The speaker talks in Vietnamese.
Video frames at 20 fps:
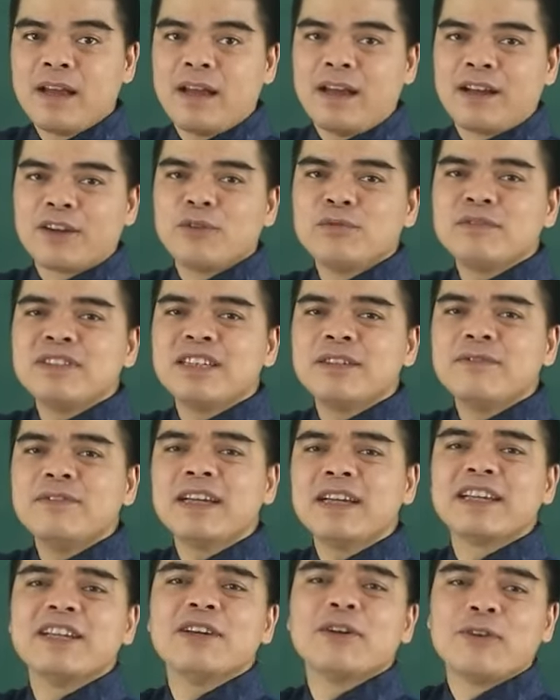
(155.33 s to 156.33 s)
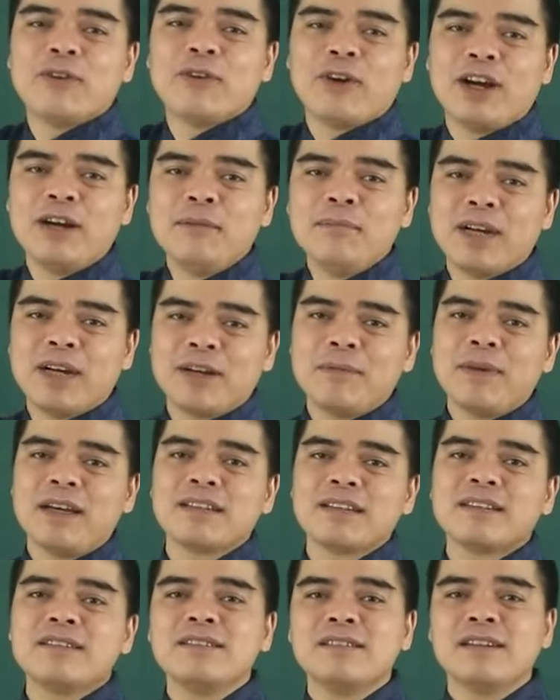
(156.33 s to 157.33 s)
à, cũng chính vì cái điều đó mà các
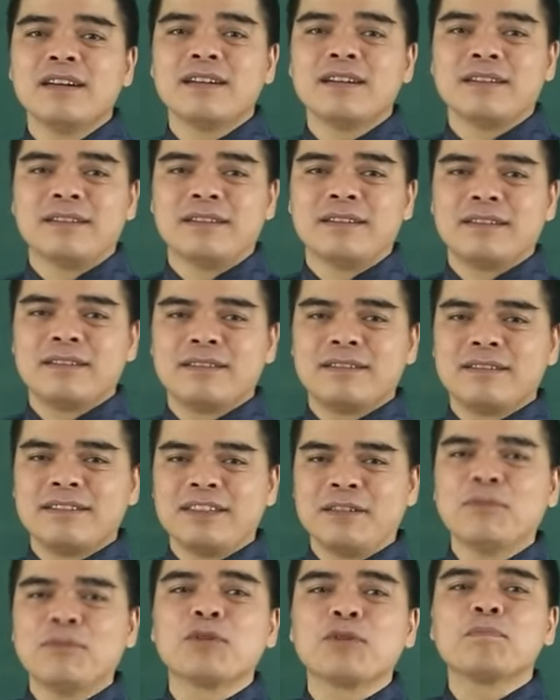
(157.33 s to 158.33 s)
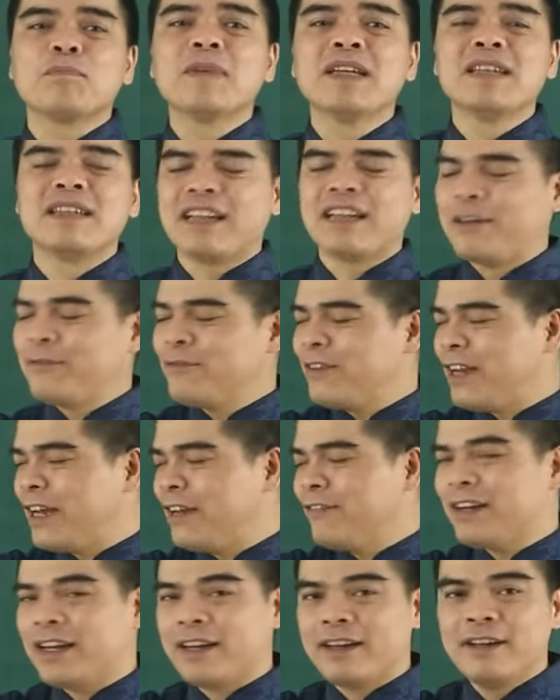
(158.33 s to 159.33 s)
bạn thường để một mình khám
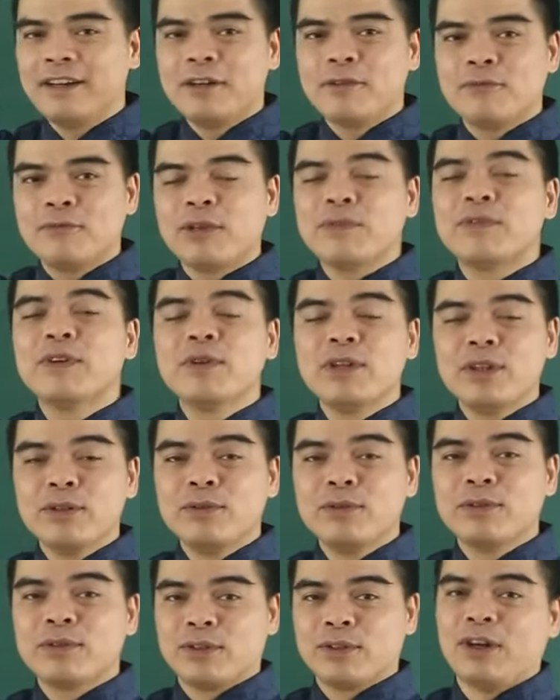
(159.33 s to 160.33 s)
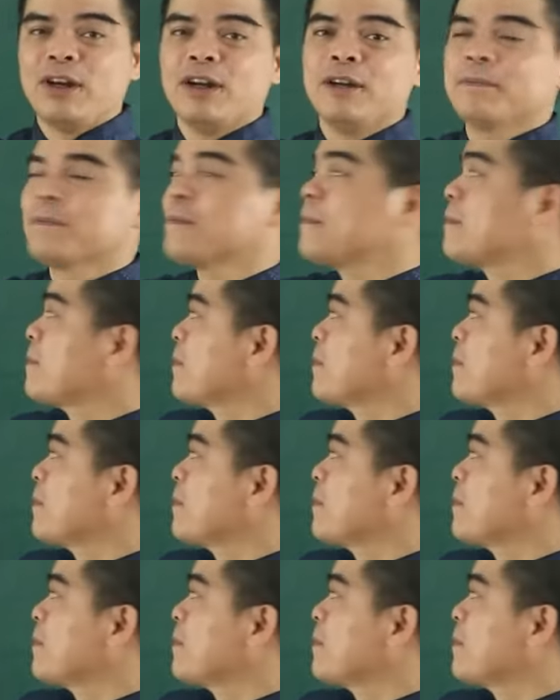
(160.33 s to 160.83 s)
phá và và phiêu lưu đó